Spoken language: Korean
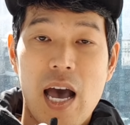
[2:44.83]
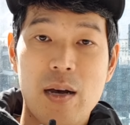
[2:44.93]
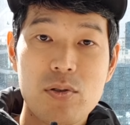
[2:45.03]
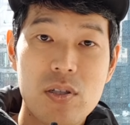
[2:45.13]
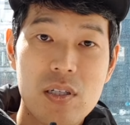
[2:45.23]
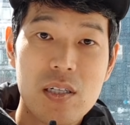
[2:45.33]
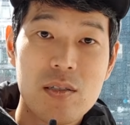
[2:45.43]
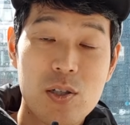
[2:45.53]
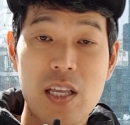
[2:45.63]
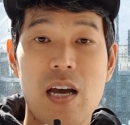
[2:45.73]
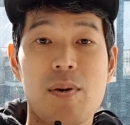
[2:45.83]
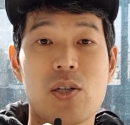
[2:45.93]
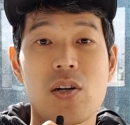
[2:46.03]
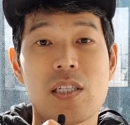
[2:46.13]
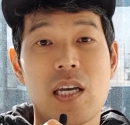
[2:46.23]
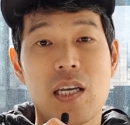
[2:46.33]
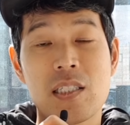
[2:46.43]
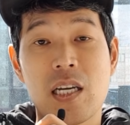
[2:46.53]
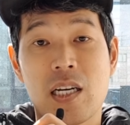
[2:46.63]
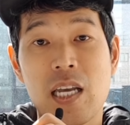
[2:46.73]
아무튼 그 다음에 저는 이제
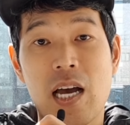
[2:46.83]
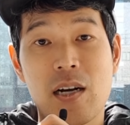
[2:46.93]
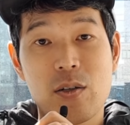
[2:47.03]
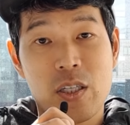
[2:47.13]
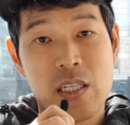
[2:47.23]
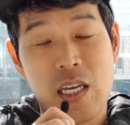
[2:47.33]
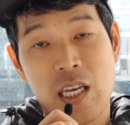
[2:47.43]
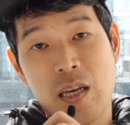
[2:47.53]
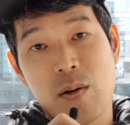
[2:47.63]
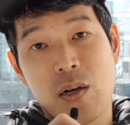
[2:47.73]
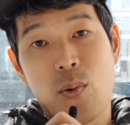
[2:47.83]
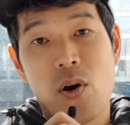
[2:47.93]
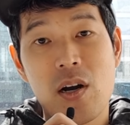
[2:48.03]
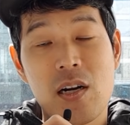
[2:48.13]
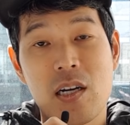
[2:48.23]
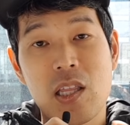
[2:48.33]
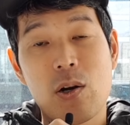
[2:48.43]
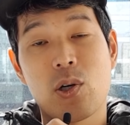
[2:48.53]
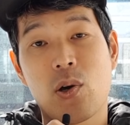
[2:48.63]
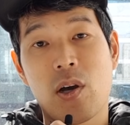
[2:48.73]
이제 그냥 이제 이 그 원리를
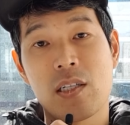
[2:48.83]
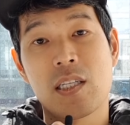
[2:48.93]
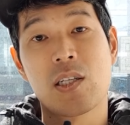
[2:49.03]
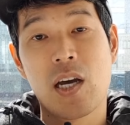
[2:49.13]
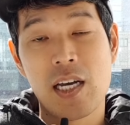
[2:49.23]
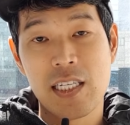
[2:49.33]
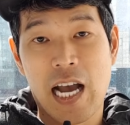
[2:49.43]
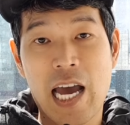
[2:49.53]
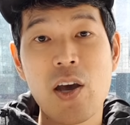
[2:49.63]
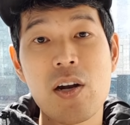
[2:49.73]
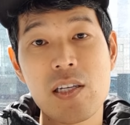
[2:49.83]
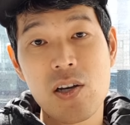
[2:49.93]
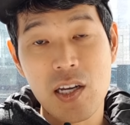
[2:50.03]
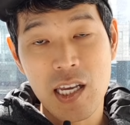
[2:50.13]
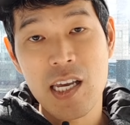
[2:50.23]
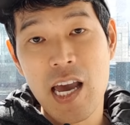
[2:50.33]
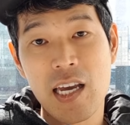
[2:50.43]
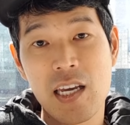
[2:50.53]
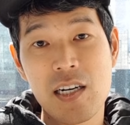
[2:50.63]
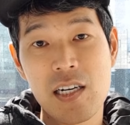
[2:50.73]
그대로 적용했을 때 제가 이제 강연에서 이
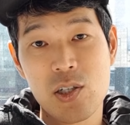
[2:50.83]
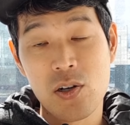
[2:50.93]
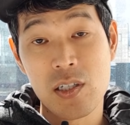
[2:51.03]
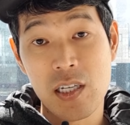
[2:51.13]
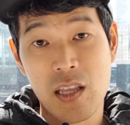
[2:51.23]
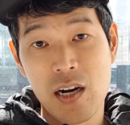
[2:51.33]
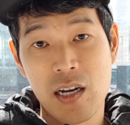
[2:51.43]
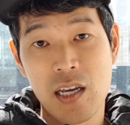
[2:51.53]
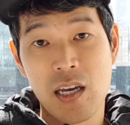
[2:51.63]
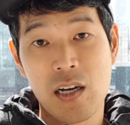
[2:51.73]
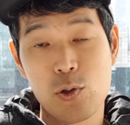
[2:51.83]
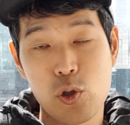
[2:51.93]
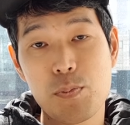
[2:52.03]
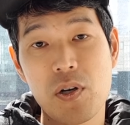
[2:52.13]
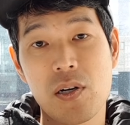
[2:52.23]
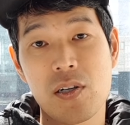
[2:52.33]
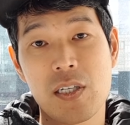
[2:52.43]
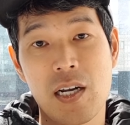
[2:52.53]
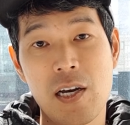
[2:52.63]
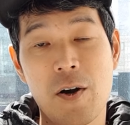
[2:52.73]
얘기를 저는 이제 데일 카네기 인강 수십 번
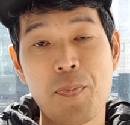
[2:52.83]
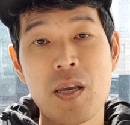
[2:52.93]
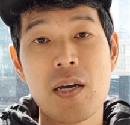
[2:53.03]
읽었잖아요.